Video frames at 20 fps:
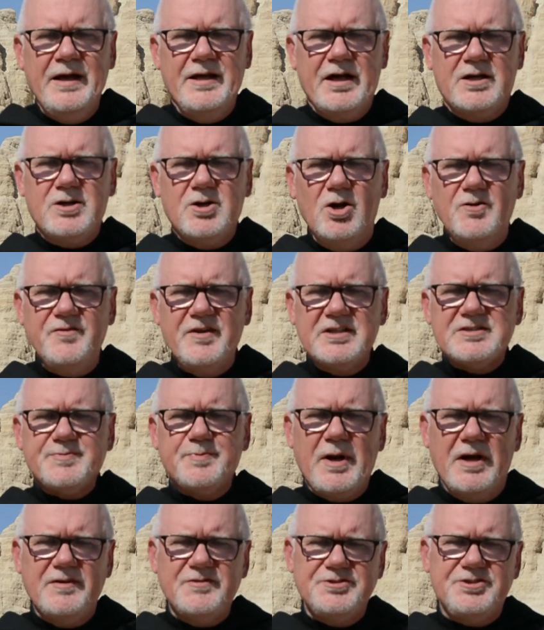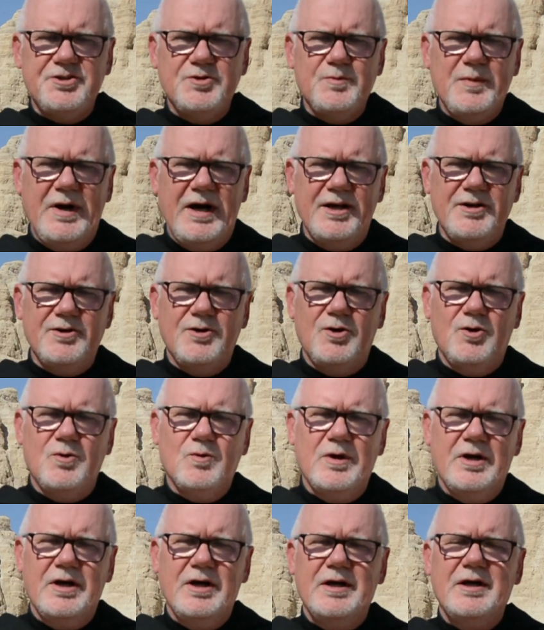Jakkolwiek sprawy się
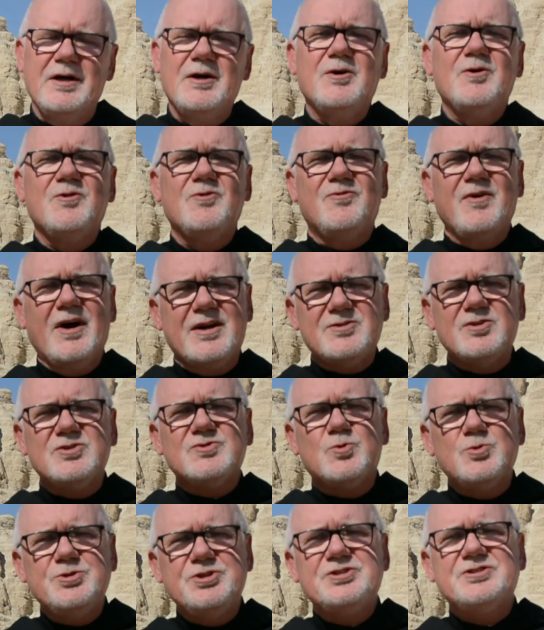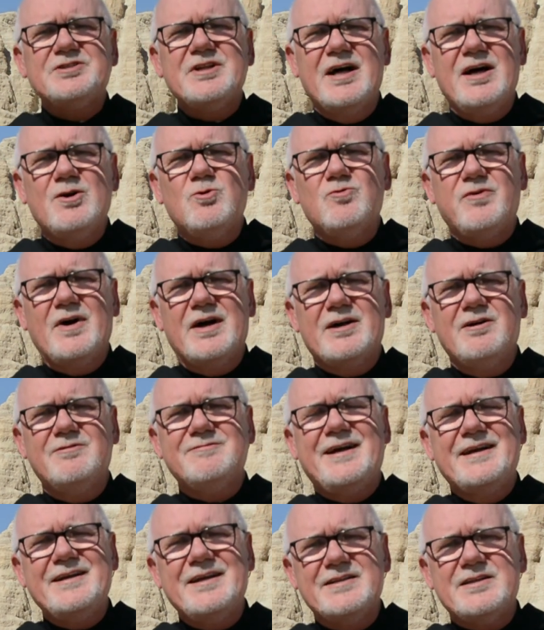mają, e, warto zwrócić na uwagę
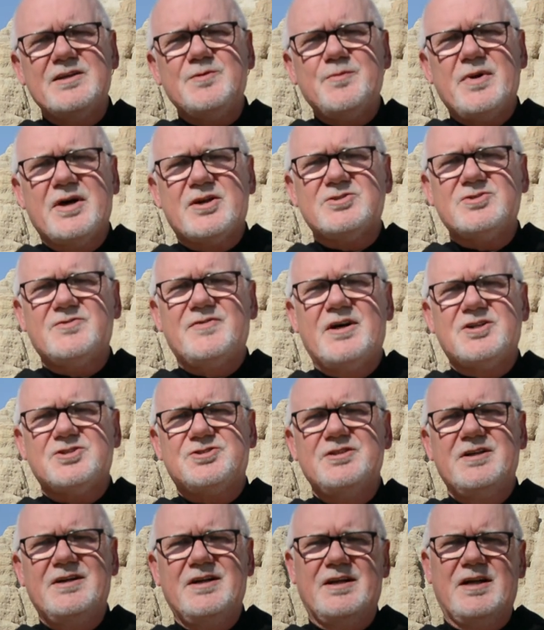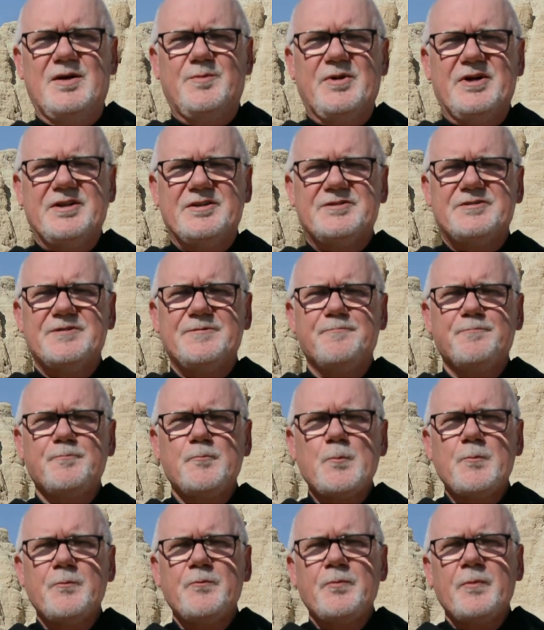na jeden bardzo ważny element.
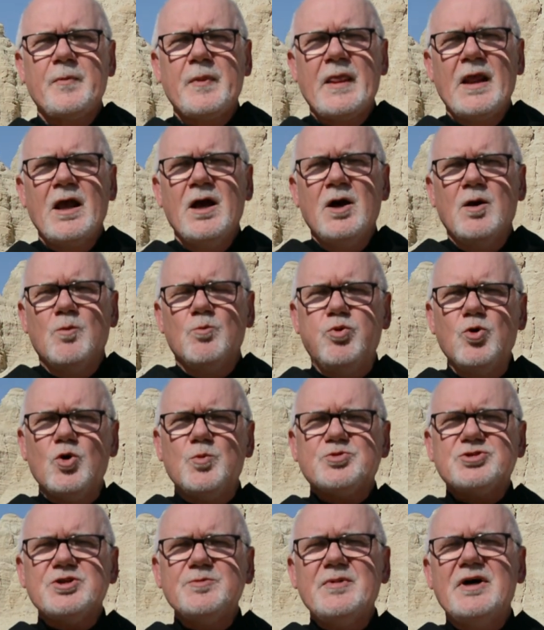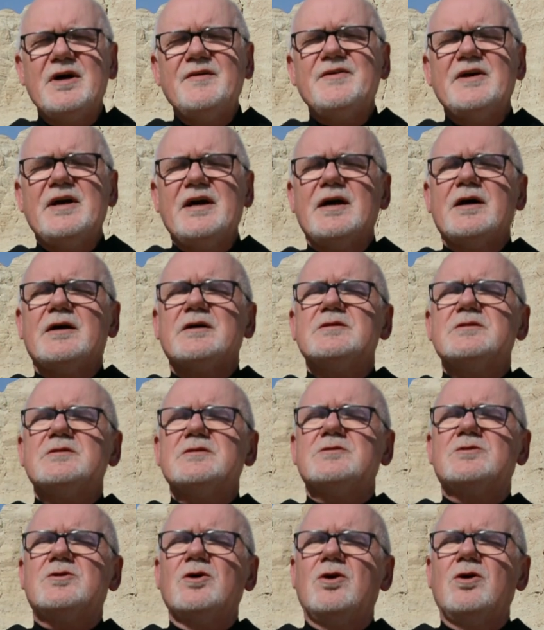Bóg przemawia
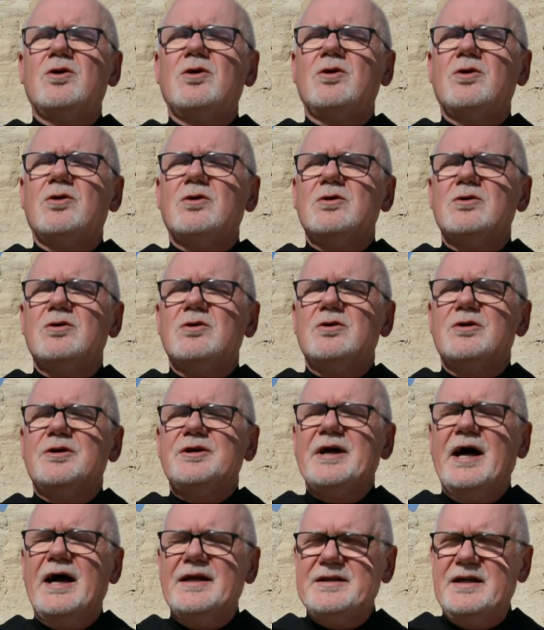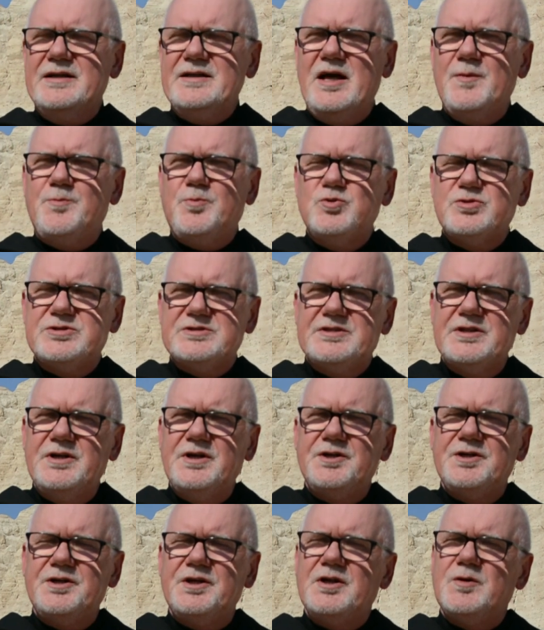do Jana na
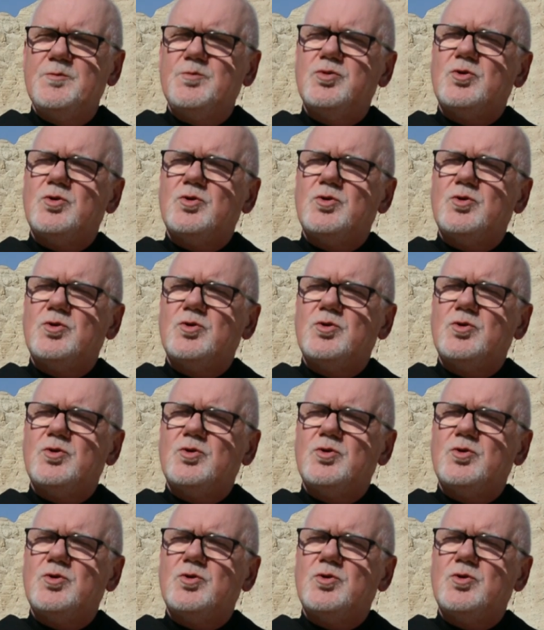pustyni.